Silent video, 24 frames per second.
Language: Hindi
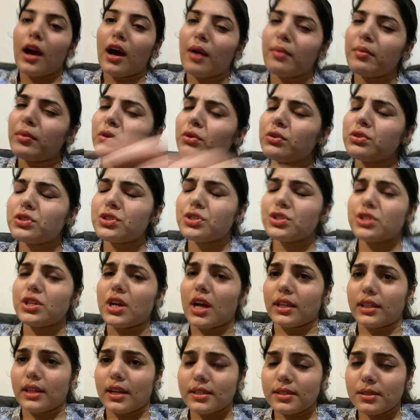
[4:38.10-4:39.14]
हमें कुछ
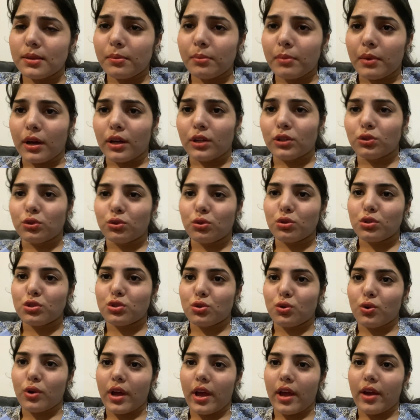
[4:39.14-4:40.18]
ज़्यादा सामान तो
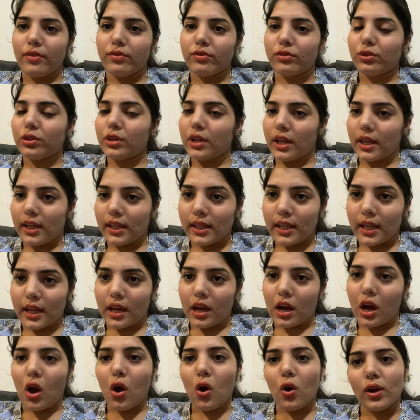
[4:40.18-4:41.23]
जो है वो नहीं
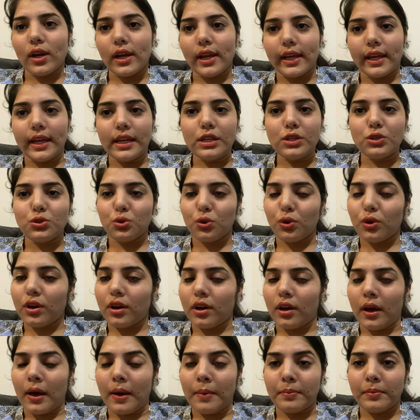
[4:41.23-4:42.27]
दिखा और लेकिन जो
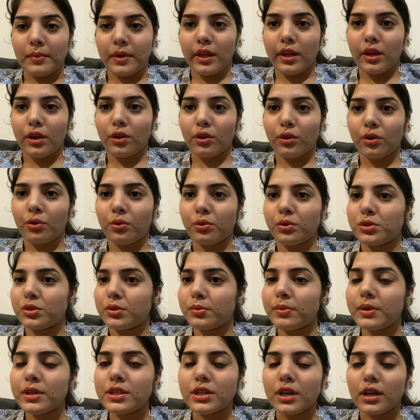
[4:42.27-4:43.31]
आ, हमने
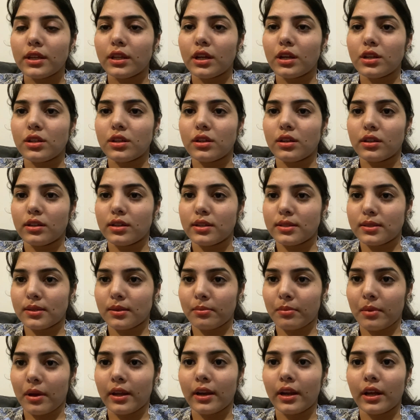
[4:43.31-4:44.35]
कुछ भी ज़्यादा
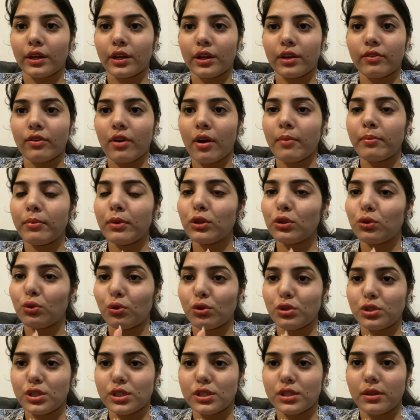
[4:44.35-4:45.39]
सामान अगर वहाँ पे
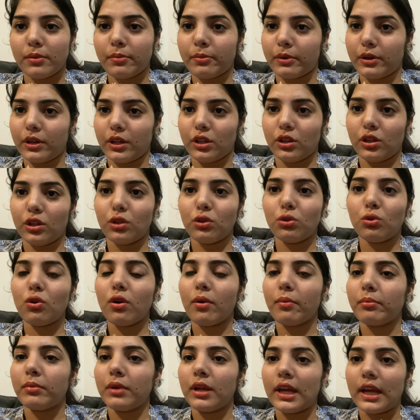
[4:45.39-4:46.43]
दो चीज़ें पड़ी थी तो
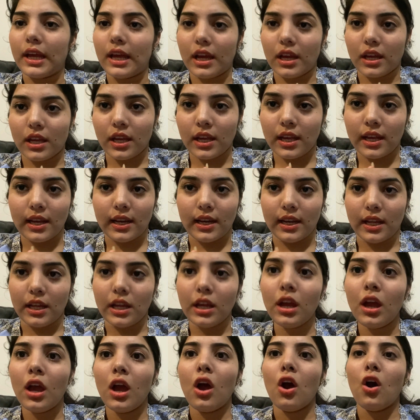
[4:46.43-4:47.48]
हमने एक ही
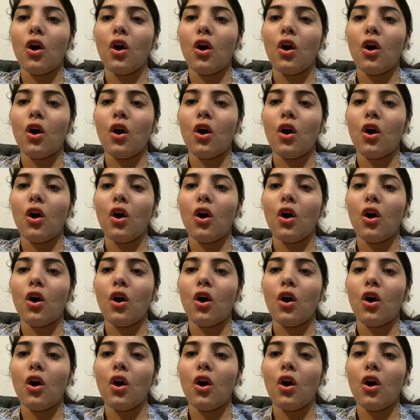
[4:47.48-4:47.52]
ली